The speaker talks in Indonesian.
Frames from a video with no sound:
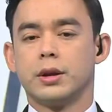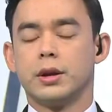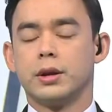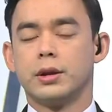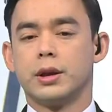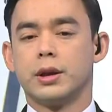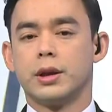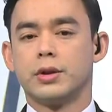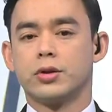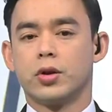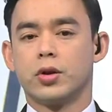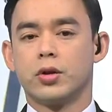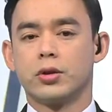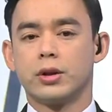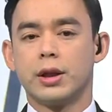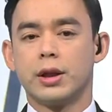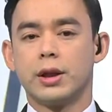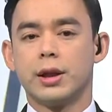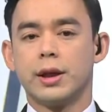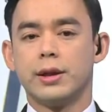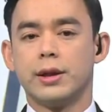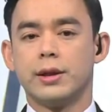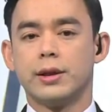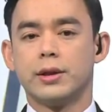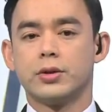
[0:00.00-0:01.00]
Kita ke sorotan
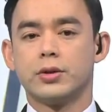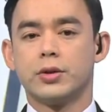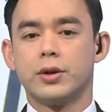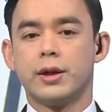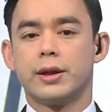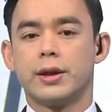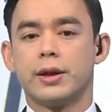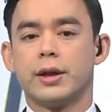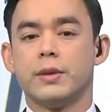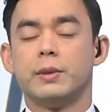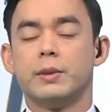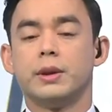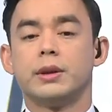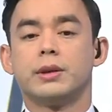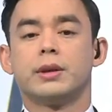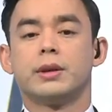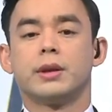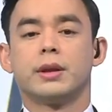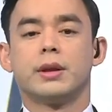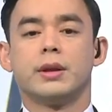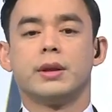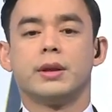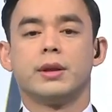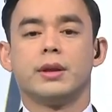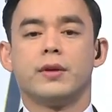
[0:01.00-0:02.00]
lainnya, Saudara.
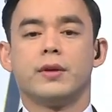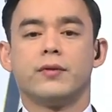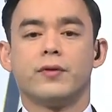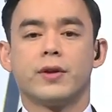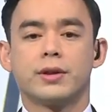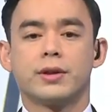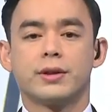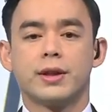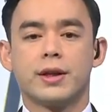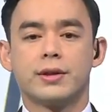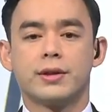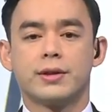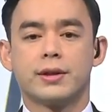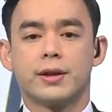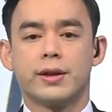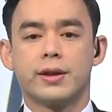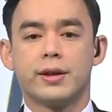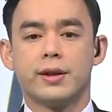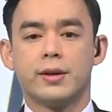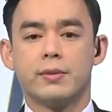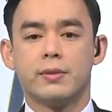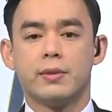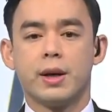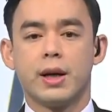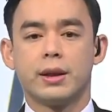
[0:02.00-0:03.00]
Menteri
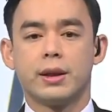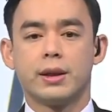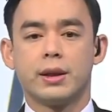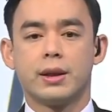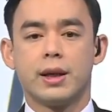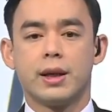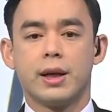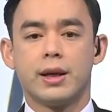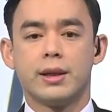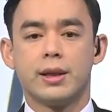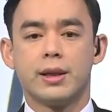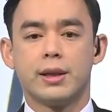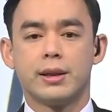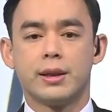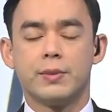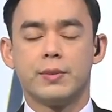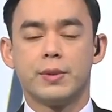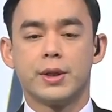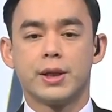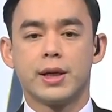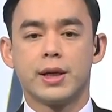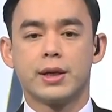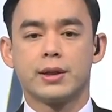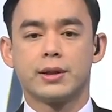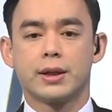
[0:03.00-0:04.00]
Investasi Bahlil Hadalia
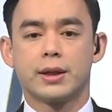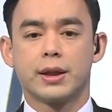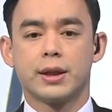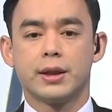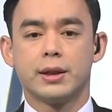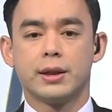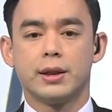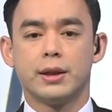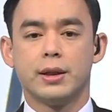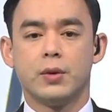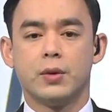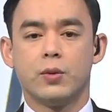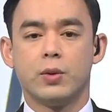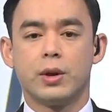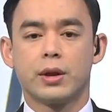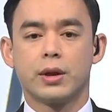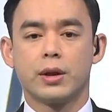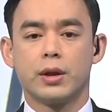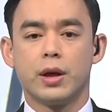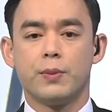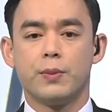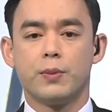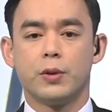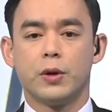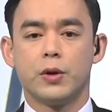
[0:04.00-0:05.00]
menegaskan
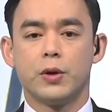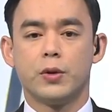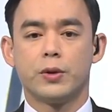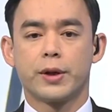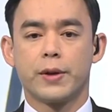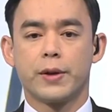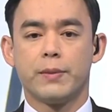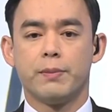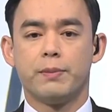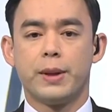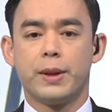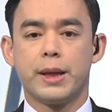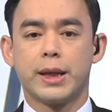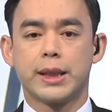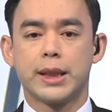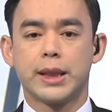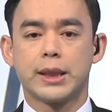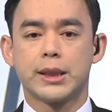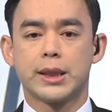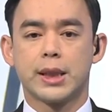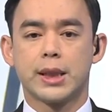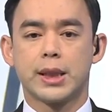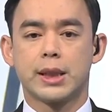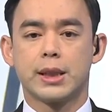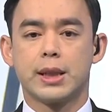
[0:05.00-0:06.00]
warga Pulau Rempang
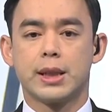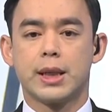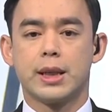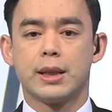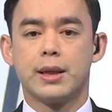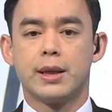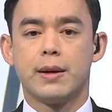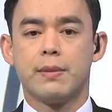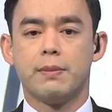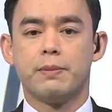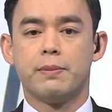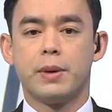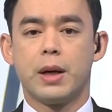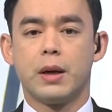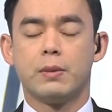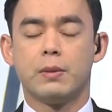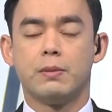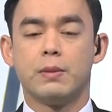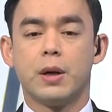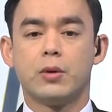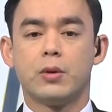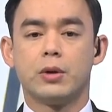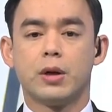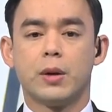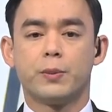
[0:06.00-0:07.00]
yang terkena dampak
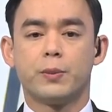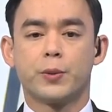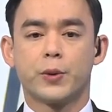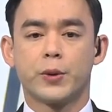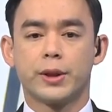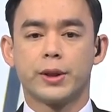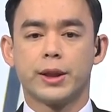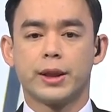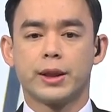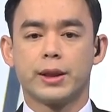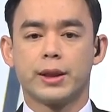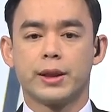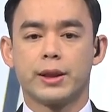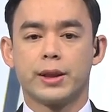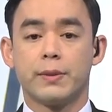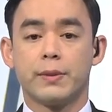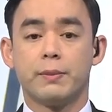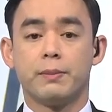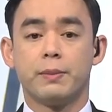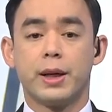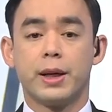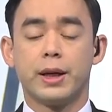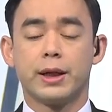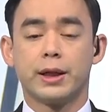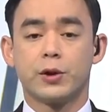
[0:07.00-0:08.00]
pembangunan proyek
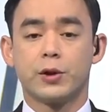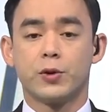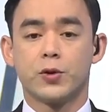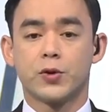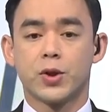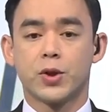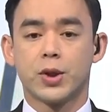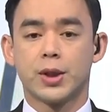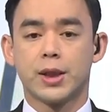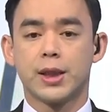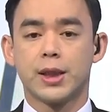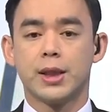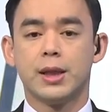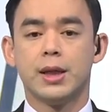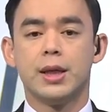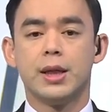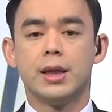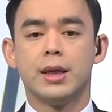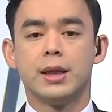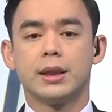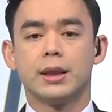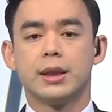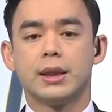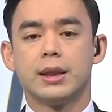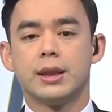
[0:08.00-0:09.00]
Rempang Eco City
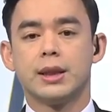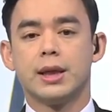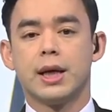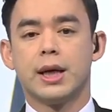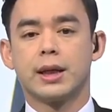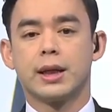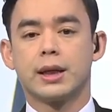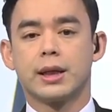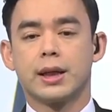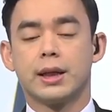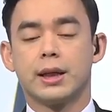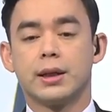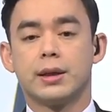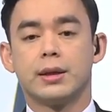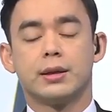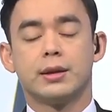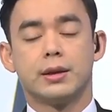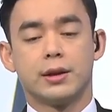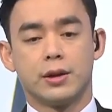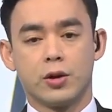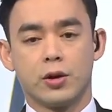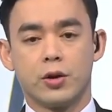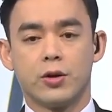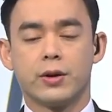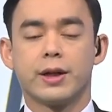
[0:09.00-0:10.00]
tidak akan
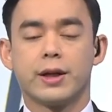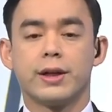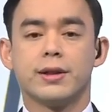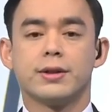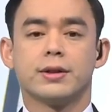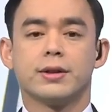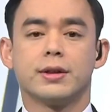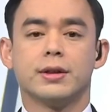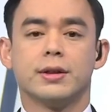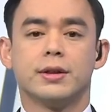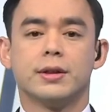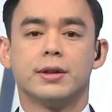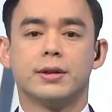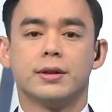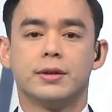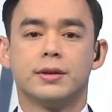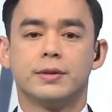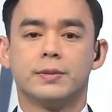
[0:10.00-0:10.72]
direlokasi.